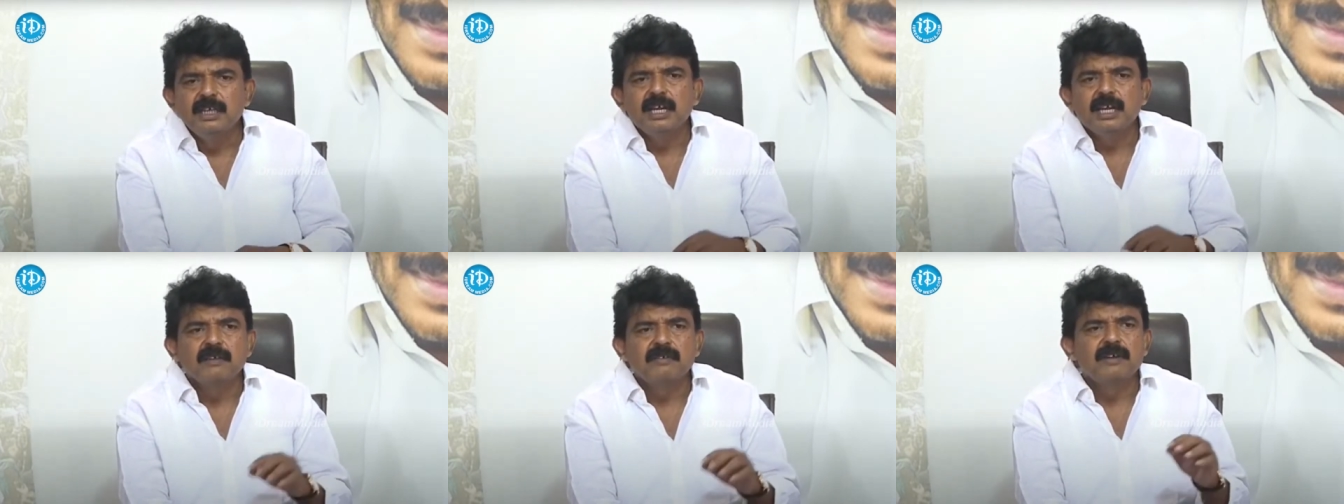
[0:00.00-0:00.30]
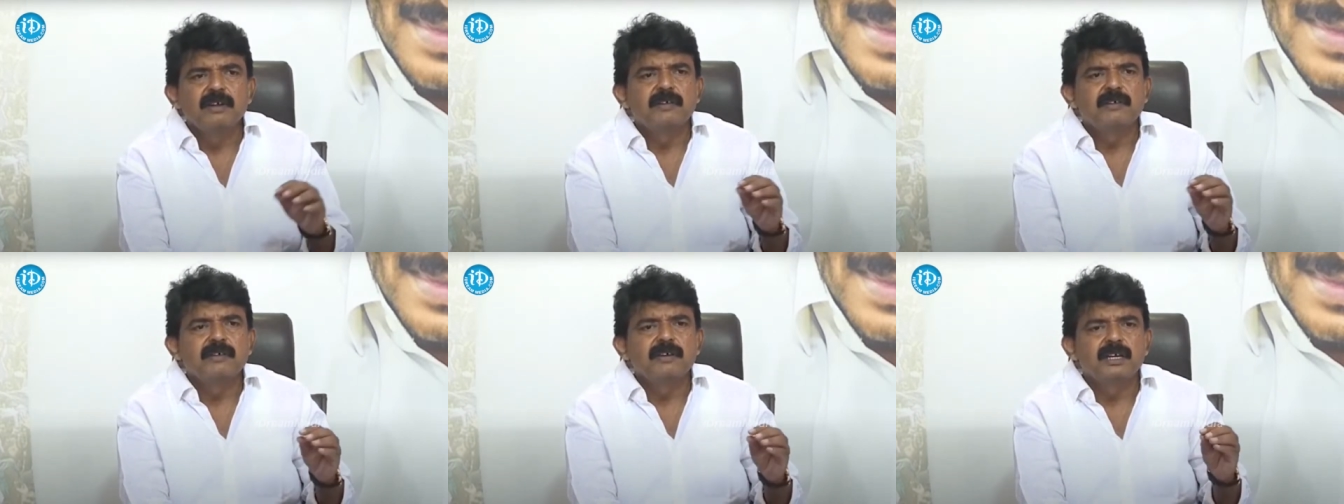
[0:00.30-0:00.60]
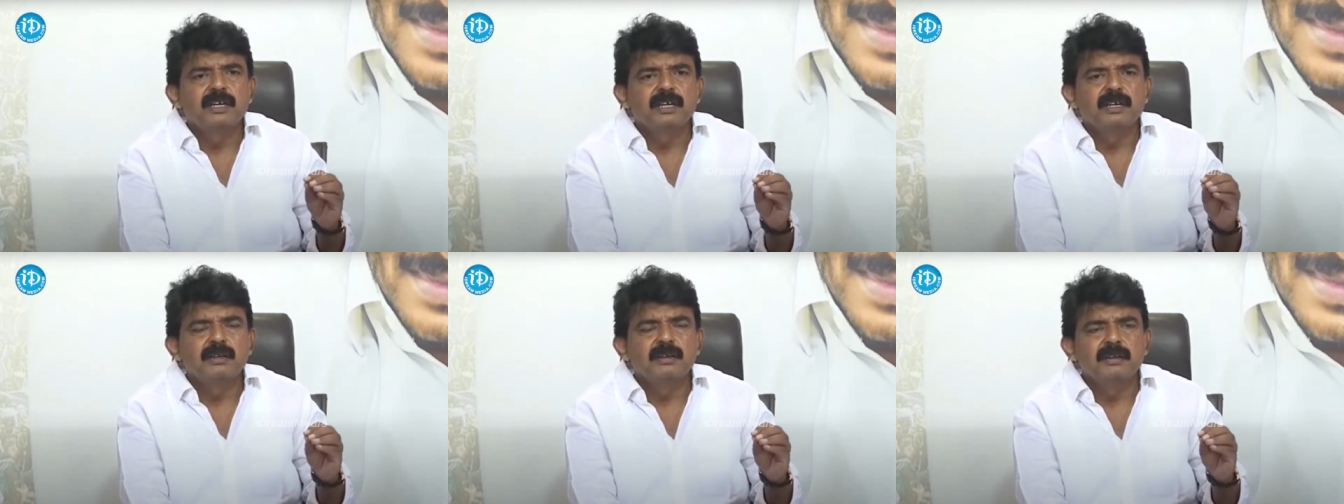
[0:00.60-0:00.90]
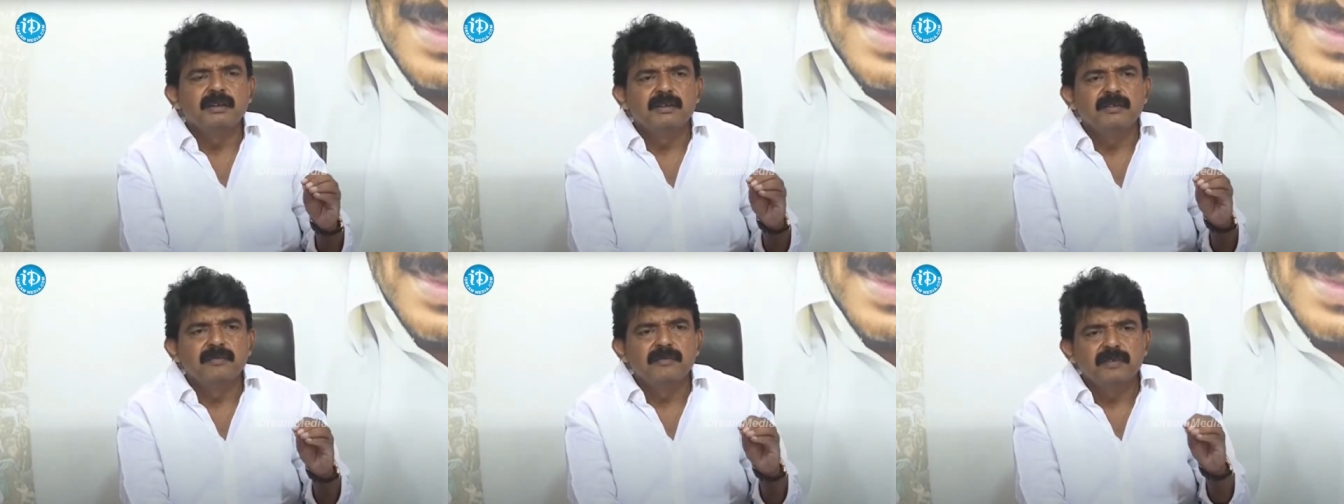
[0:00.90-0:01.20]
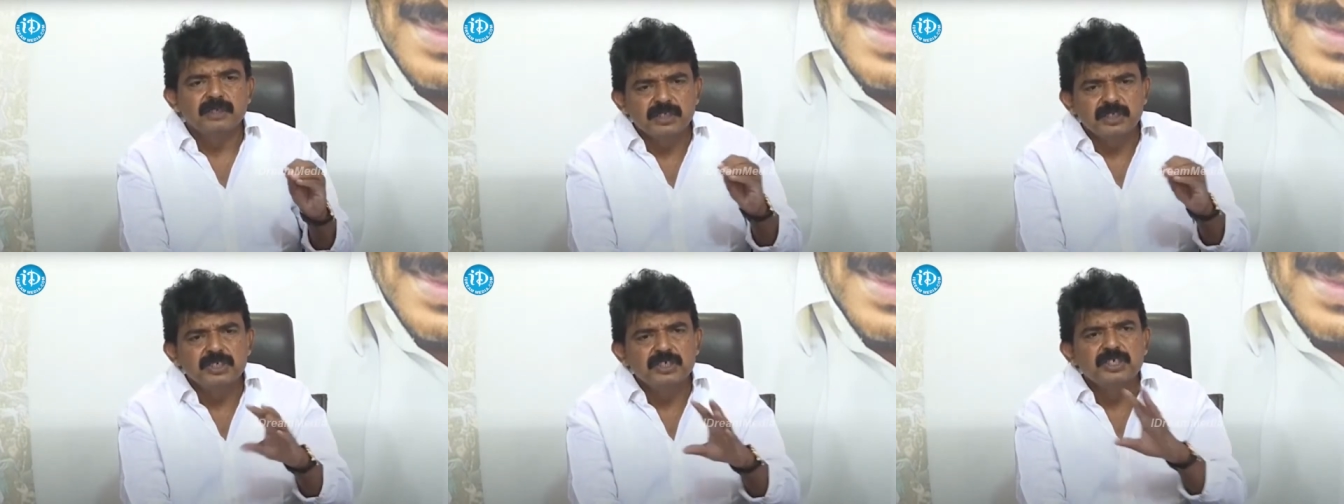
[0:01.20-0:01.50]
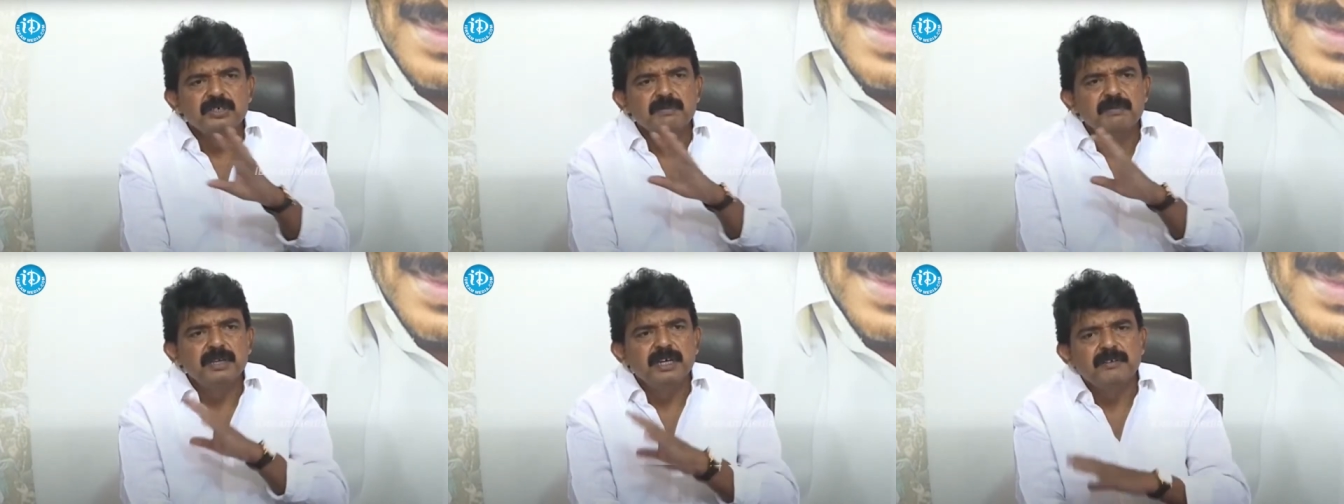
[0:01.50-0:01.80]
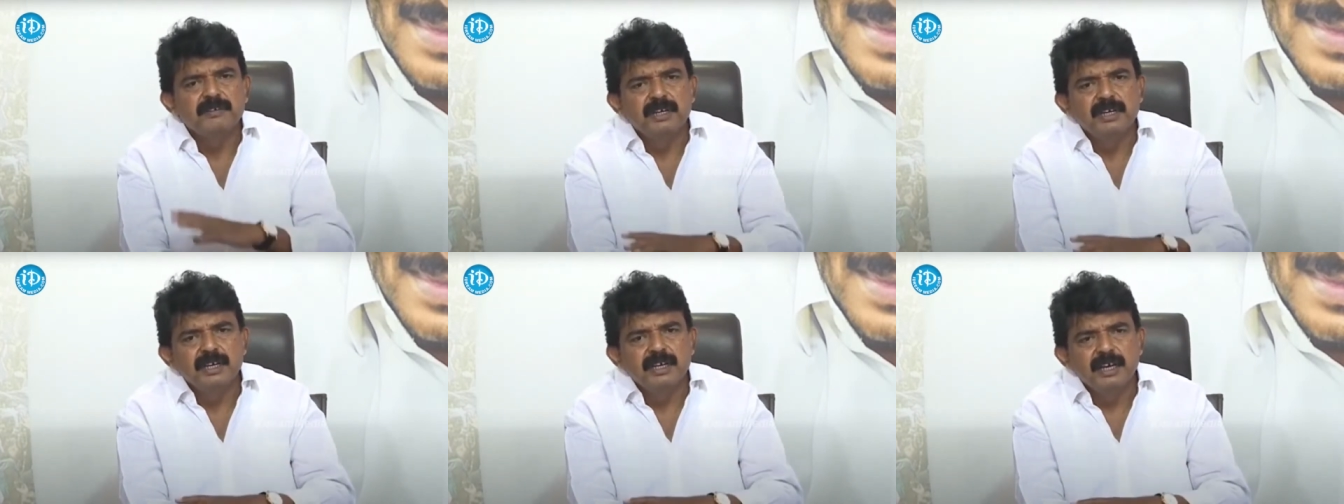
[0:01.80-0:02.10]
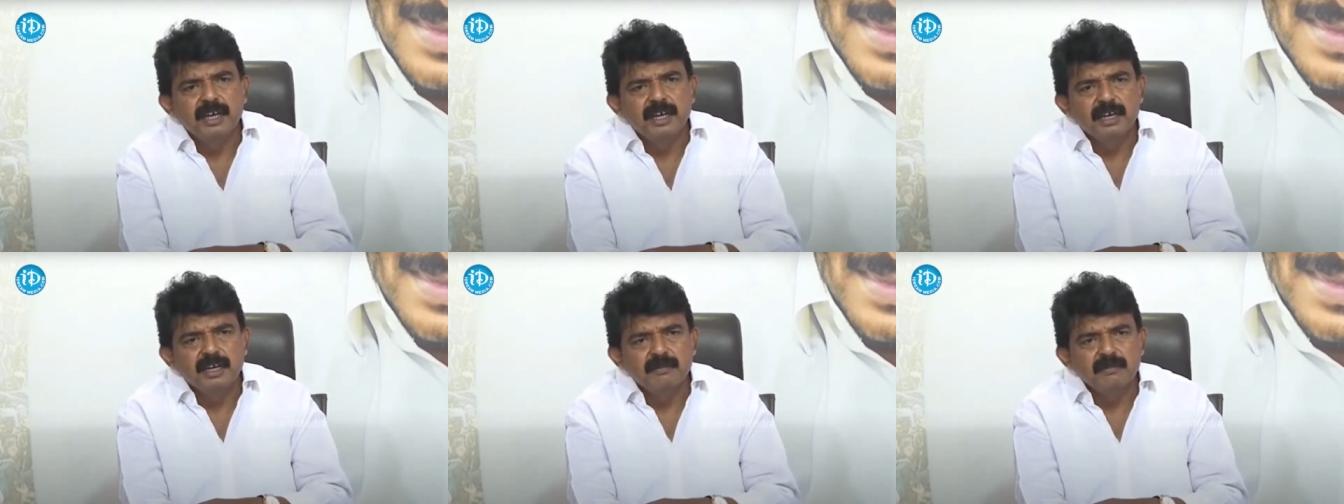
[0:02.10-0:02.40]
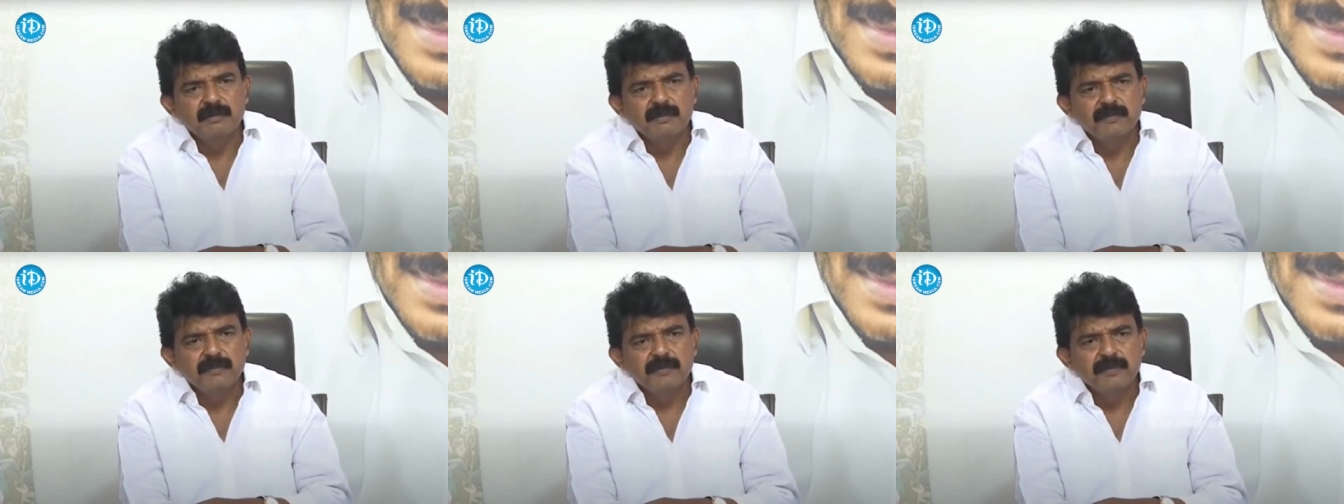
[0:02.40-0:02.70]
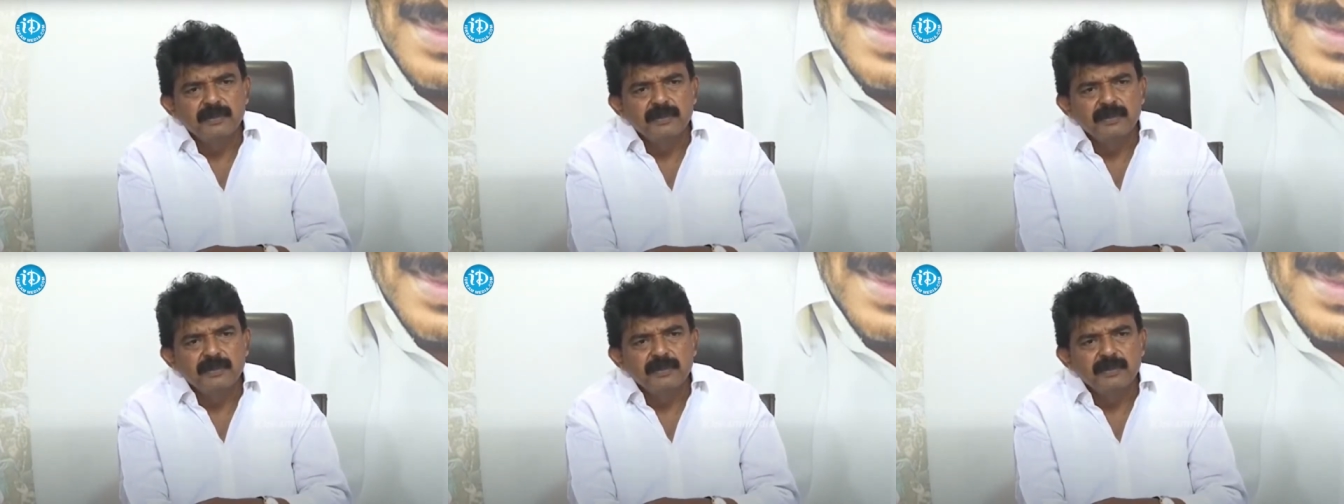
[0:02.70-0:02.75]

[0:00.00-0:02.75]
ఈ రకమైనటువంటి విషం చిమ్మేటువంటి కార్యక్రమం